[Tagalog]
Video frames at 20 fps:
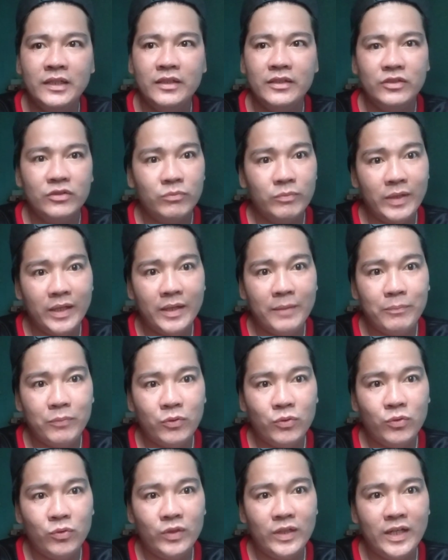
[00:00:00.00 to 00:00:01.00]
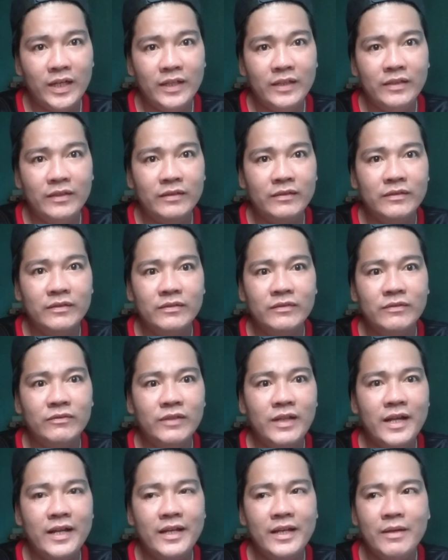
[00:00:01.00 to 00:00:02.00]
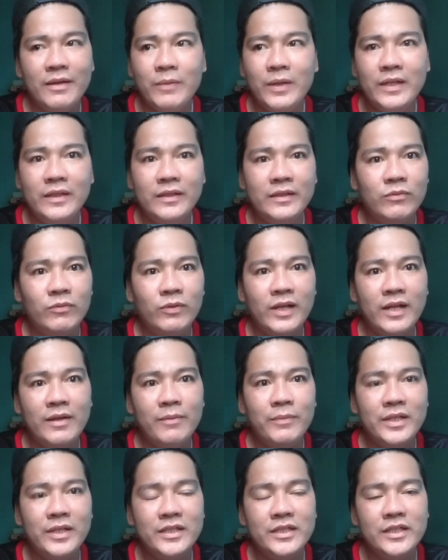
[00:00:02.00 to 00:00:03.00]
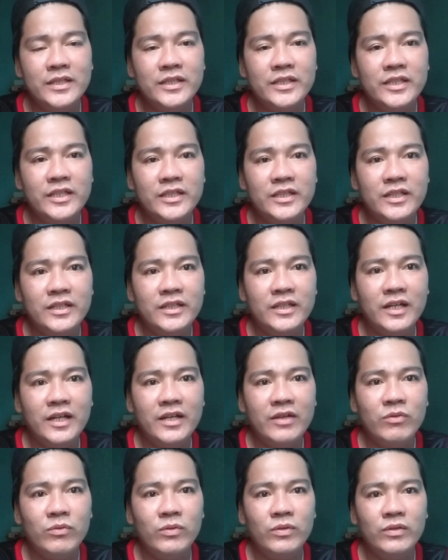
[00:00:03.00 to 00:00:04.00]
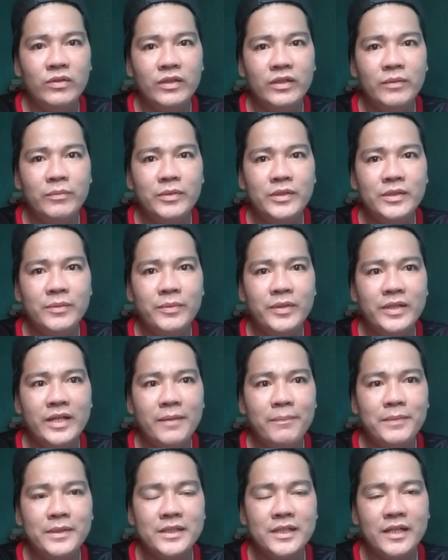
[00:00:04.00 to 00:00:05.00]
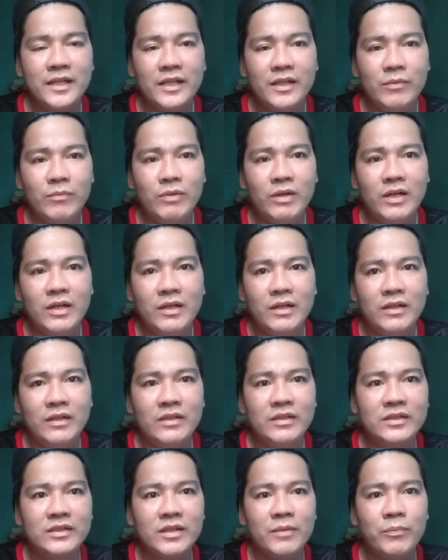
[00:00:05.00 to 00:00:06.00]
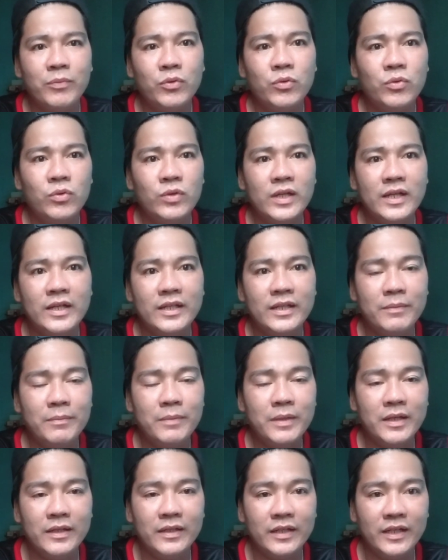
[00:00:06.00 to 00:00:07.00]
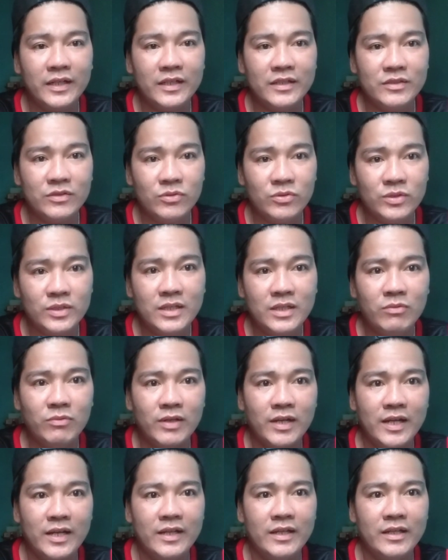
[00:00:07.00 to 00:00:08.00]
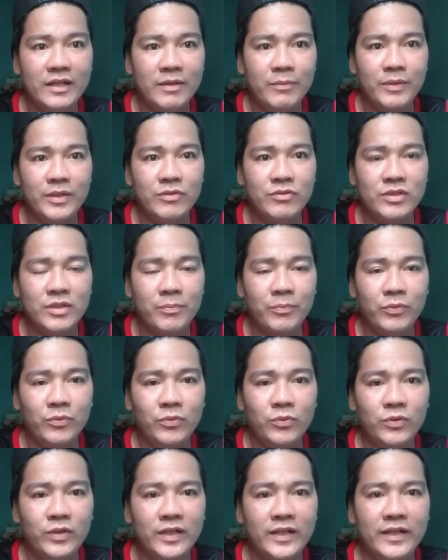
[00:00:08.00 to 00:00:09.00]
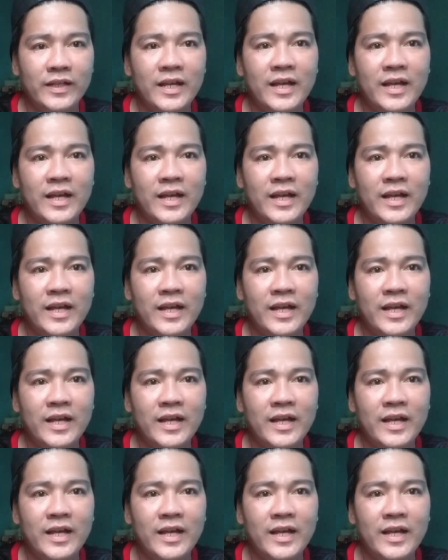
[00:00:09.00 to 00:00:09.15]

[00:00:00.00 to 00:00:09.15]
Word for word: yung mga puhunan wala naman wala naman na siyang tinitinda ngayon ibig sabihin napasa na yung mga sa puhunan di ba nagastos na wala na naman yung sa puhunan